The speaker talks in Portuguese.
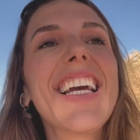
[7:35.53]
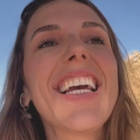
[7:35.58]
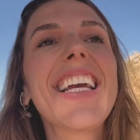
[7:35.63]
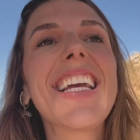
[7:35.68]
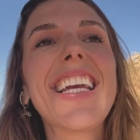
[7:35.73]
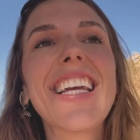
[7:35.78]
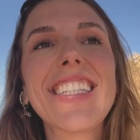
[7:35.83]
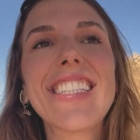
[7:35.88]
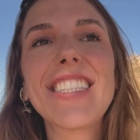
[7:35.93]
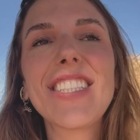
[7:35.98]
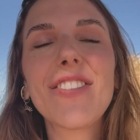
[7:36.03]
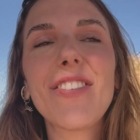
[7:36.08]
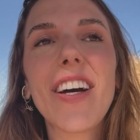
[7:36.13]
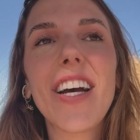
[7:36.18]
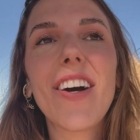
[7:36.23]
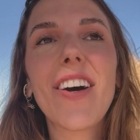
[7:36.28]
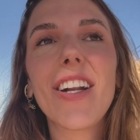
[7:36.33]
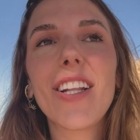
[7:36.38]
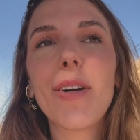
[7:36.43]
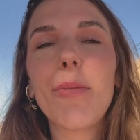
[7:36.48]
E a gente vai
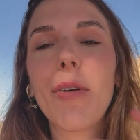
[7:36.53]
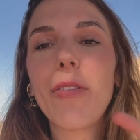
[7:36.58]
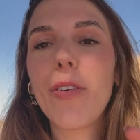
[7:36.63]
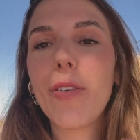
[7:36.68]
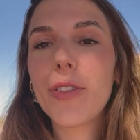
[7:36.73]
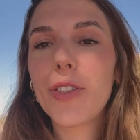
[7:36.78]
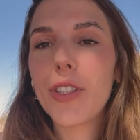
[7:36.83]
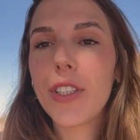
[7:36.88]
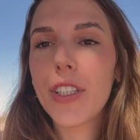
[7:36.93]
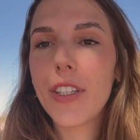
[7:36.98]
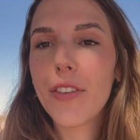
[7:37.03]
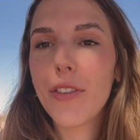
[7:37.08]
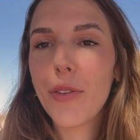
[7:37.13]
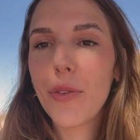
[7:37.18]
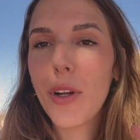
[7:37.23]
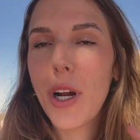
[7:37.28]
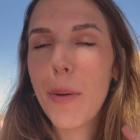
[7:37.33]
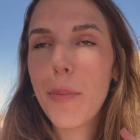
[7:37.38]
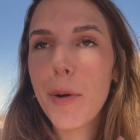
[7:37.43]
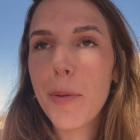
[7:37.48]
agora dar uma voltinha, ver um
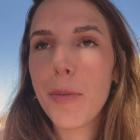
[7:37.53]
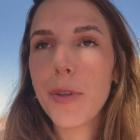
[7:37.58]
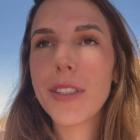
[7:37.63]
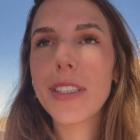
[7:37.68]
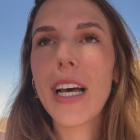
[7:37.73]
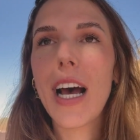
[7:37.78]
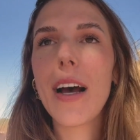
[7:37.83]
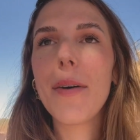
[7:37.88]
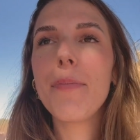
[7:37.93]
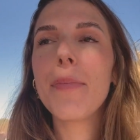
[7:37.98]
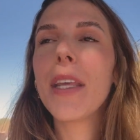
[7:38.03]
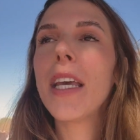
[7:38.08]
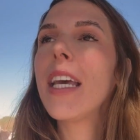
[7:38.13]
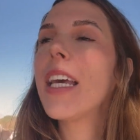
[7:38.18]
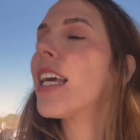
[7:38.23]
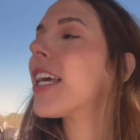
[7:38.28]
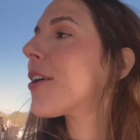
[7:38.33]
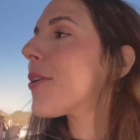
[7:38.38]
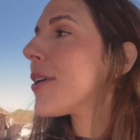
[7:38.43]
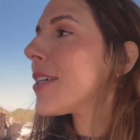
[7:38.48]
lugar para almoçar
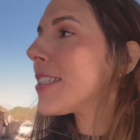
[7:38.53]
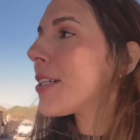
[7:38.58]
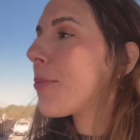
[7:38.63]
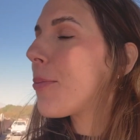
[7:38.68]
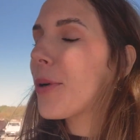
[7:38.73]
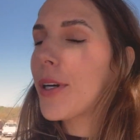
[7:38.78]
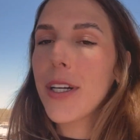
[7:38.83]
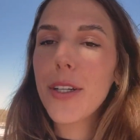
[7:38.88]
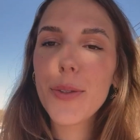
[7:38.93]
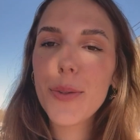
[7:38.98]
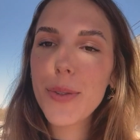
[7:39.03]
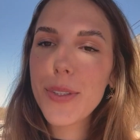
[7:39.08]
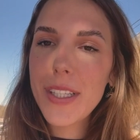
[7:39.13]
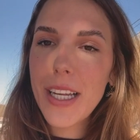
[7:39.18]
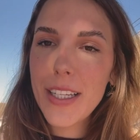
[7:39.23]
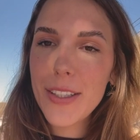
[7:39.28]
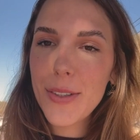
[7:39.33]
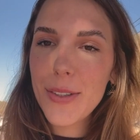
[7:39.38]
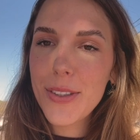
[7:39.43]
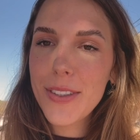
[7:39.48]
e conhecer um pouquinho do
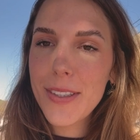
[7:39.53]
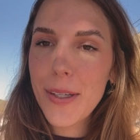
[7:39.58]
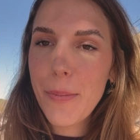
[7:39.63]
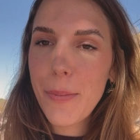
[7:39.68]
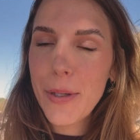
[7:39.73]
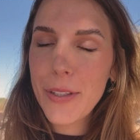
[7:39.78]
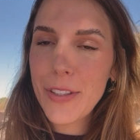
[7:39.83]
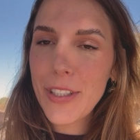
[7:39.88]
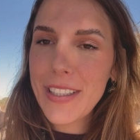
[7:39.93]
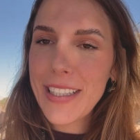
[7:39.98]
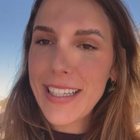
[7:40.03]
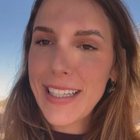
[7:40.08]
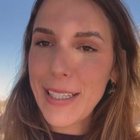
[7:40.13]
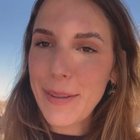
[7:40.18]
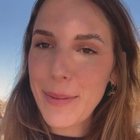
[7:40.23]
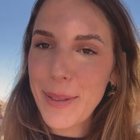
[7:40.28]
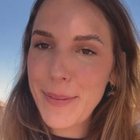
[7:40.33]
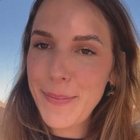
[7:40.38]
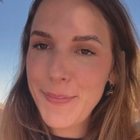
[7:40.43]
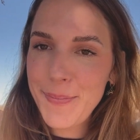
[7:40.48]
centro de São Pedro de
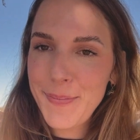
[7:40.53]
Atacama.